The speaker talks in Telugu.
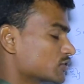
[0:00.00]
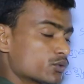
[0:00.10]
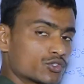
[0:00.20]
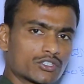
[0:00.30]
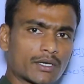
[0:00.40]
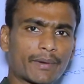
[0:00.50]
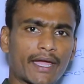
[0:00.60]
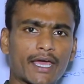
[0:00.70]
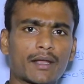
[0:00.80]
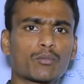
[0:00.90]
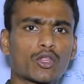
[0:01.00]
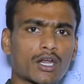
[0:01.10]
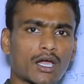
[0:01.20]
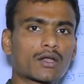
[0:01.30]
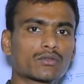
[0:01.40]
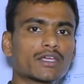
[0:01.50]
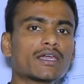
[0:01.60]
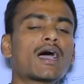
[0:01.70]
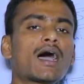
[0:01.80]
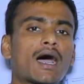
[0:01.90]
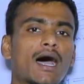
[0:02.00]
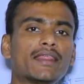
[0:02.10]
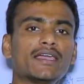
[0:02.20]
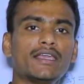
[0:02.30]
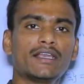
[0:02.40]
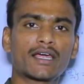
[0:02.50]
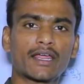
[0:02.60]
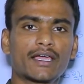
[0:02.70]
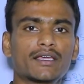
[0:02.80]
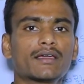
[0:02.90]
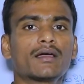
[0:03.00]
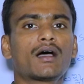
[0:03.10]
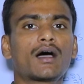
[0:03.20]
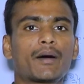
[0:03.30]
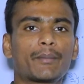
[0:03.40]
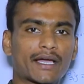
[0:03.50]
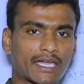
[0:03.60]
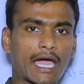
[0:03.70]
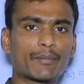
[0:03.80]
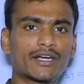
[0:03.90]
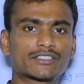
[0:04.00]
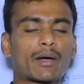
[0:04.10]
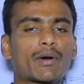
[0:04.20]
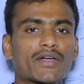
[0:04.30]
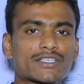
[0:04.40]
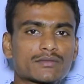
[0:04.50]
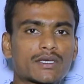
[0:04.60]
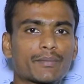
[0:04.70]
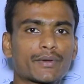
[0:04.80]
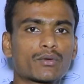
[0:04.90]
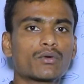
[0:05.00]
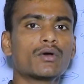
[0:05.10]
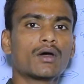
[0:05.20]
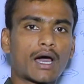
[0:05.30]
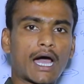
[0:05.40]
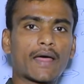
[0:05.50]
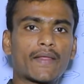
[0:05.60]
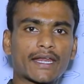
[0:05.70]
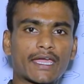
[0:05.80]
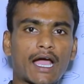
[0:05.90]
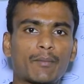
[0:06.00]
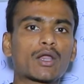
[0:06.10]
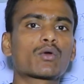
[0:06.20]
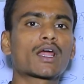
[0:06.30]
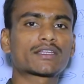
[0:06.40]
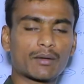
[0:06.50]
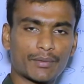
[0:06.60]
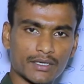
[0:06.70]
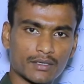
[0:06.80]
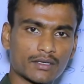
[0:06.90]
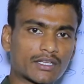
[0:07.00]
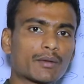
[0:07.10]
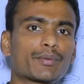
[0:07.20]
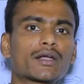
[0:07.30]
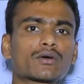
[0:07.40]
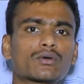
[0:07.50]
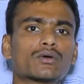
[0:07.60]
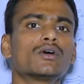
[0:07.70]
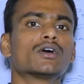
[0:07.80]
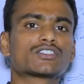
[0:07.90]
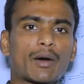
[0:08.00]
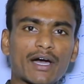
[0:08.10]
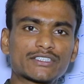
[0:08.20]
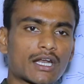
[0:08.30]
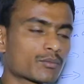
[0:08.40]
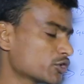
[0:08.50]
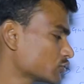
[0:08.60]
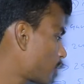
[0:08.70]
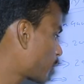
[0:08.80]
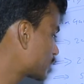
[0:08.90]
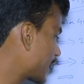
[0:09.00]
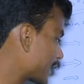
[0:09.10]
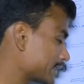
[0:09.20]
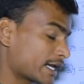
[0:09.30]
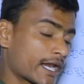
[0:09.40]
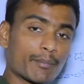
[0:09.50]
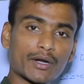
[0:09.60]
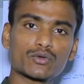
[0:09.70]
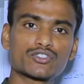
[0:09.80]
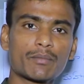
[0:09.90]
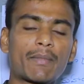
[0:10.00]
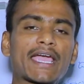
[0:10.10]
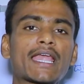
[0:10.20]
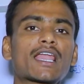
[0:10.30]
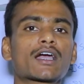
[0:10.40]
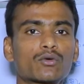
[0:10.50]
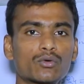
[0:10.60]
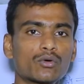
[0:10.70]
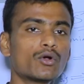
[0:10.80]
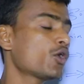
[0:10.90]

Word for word: బస్సు ఉచిత ప్రయాణం మొదలు కానుంది అది నిన్ననే మా క్యాబినెట్ సమావేశం జరిపిర్రు దానికి అమలు కూడా తెలపడం తెలిపినట్టు సమాచారం ఉంది సో మొత్తానికైతే రేపటి నుంచి మహిళలకు